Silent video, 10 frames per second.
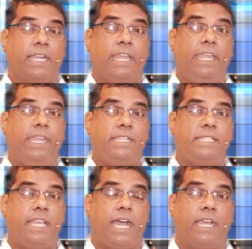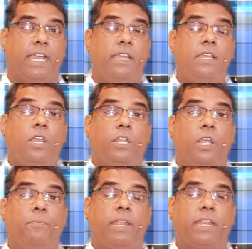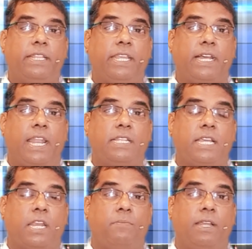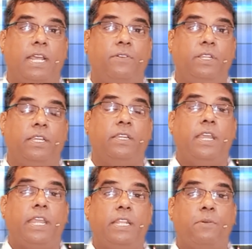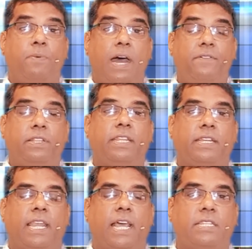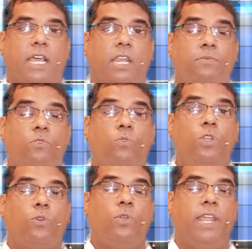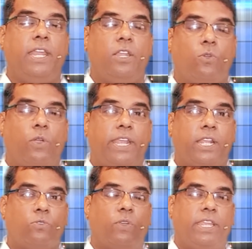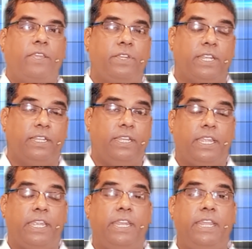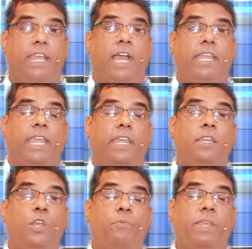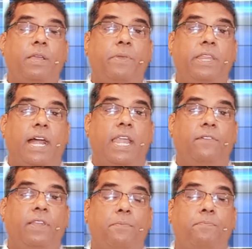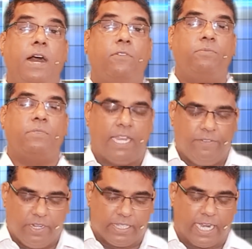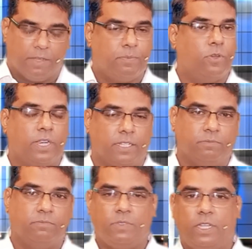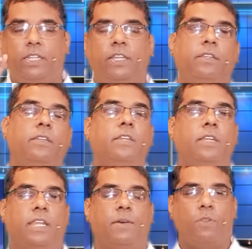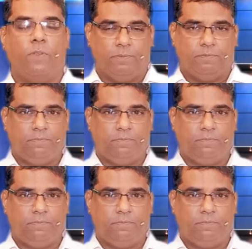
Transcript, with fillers: கடைசியாக இந்த மேற்கத்திய கலாச்சாரம் அதாவது இந்த பாவத்தின் கலாச்சாரம் உள்ளுக்குள்ளே நுழைய தொடங்கி விட்டது இனி அங்கே மிகப்பெரிய அளவில் பாவம் தலைவிரித்து போகிறது இது நம்பர் ஒன்